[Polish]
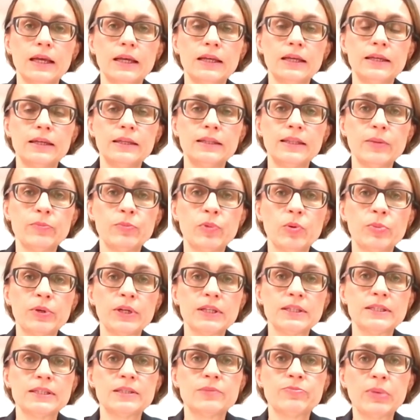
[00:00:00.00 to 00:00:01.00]
E, tempo
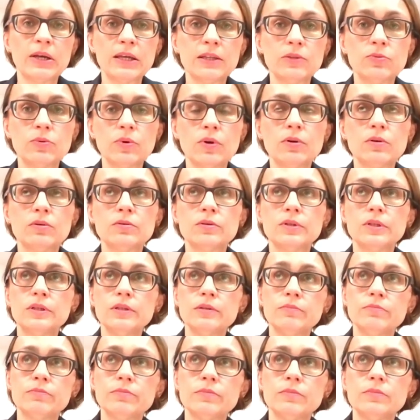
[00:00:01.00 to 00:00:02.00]
pracy spadło
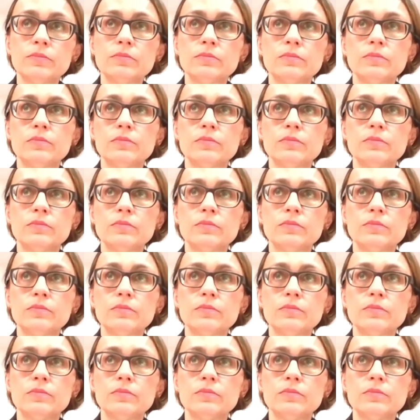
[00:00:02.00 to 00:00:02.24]
i